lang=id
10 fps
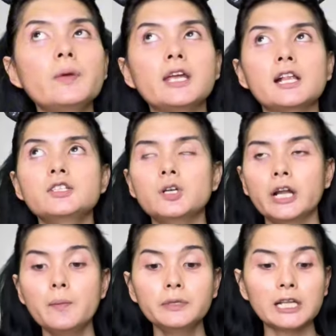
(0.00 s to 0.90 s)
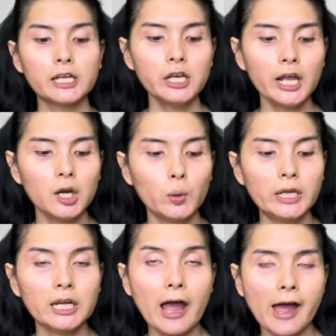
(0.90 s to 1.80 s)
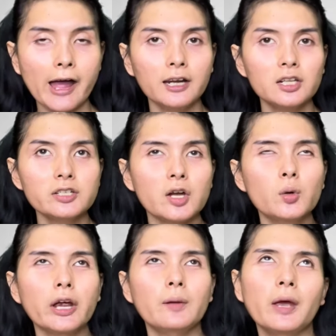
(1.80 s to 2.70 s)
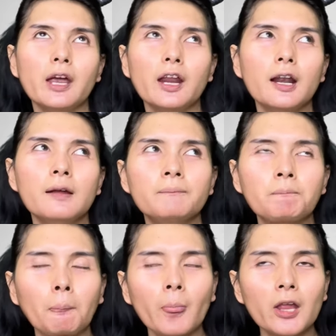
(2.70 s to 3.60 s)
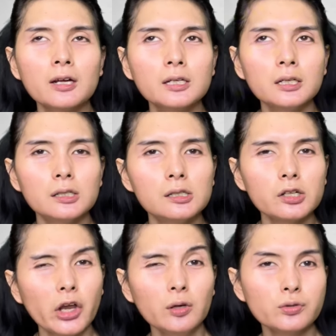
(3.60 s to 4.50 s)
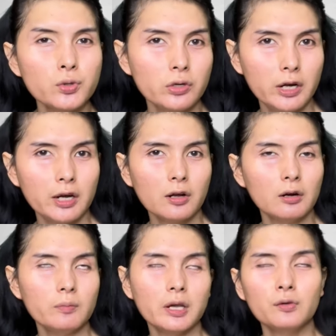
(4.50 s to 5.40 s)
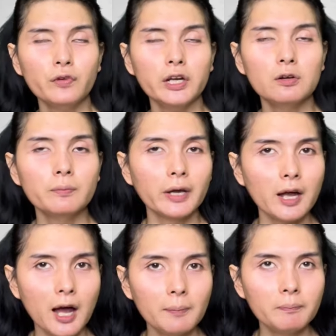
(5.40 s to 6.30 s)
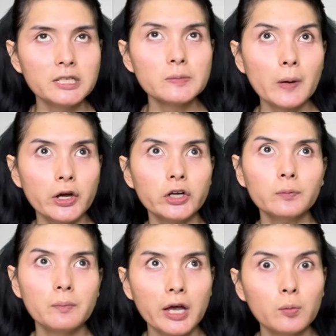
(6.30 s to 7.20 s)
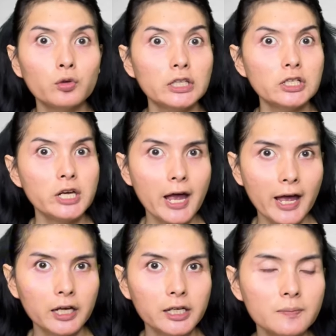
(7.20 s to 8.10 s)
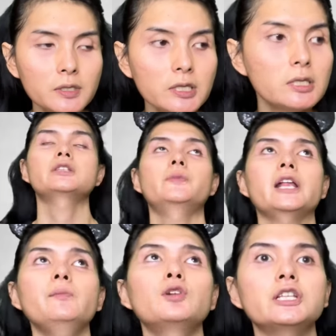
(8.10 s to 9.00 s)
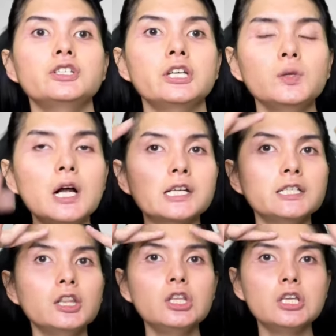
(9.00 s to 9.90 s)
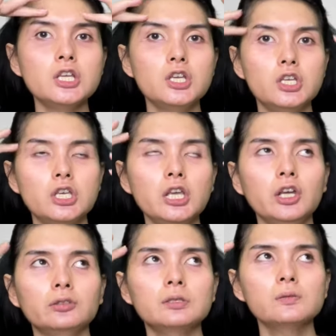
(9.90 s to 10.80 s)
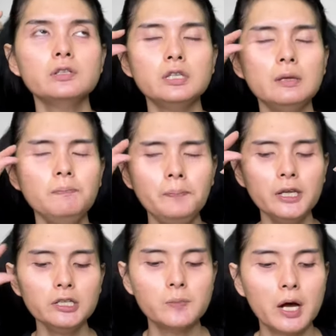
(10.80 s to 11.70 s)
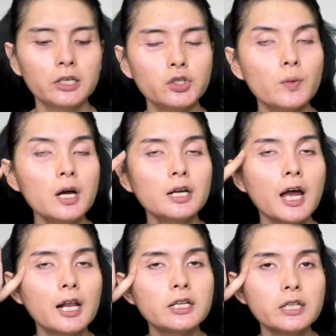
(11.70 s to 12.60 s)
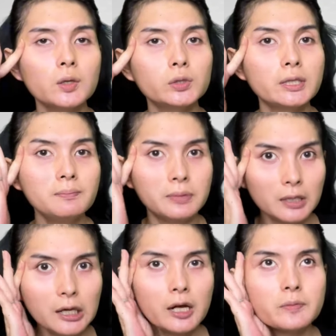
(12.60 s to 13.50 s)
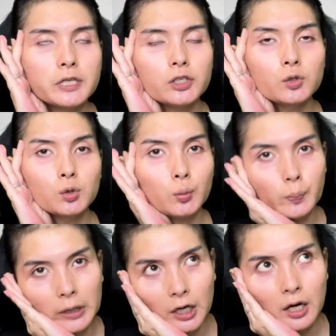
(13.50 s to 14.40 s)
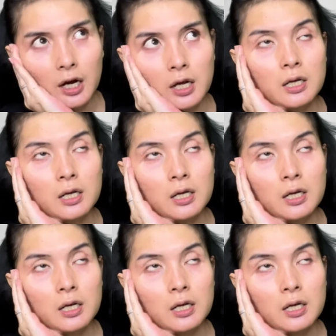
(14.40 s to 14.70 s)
kepikiran soalnya kan bentar lagi Halloween kan terus aku kayak pengen Uh, kayak lucu deh kalau bikin video make up inspired by Morticia Adams. Sebenarnya Morticia tuh alisnya tinggi, terus tipis banget. Cuma karena alis aku tebel, nggak bisa ditutupin.